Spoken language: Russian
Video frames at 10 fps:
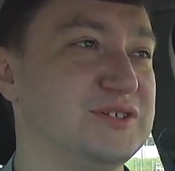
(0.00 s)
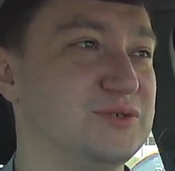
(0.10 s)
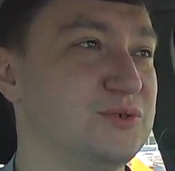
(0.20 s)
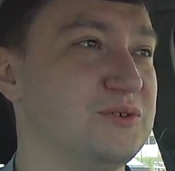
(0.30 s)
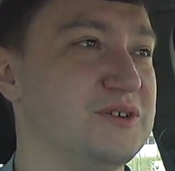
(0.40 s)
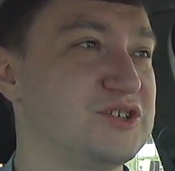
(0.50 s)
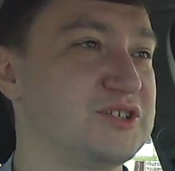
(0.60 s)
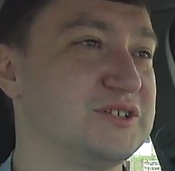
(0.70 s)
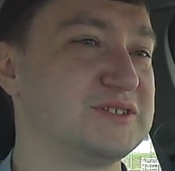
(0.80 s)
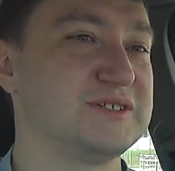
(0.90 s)
кто
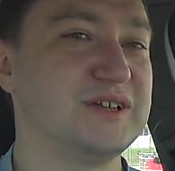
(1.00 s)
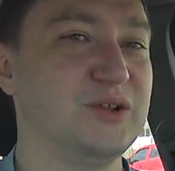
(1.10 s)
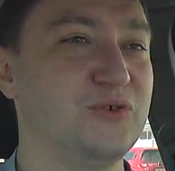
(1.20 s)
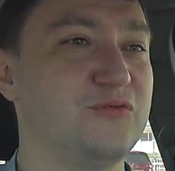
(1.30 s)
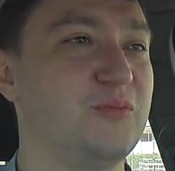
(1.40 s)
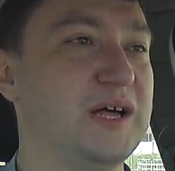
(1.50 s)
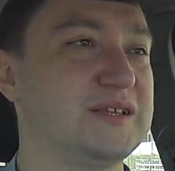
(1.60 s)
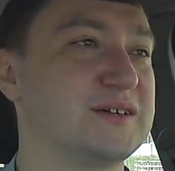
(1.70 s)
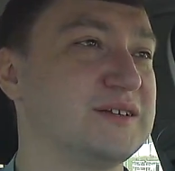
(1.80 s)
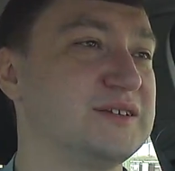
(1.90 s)
решился на лов
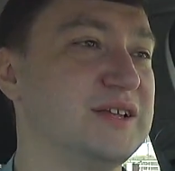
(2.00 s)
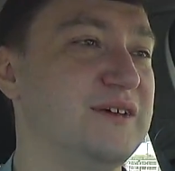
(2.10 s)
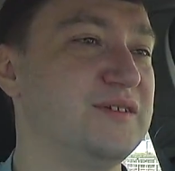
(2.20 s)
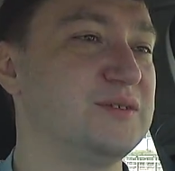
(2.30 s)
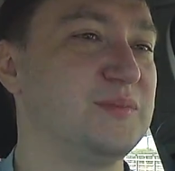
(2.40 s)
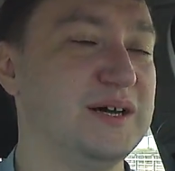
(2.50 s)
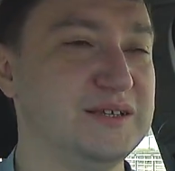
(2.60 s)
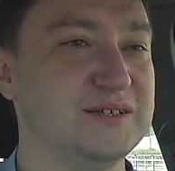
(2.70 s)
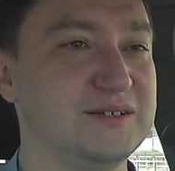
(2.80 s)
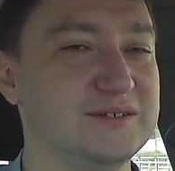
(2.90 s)
маток и наловил
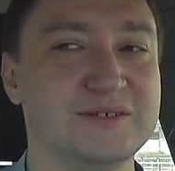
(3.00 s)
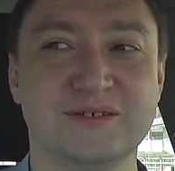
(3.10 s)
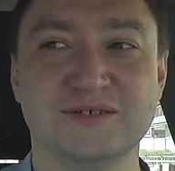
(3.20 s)
маток,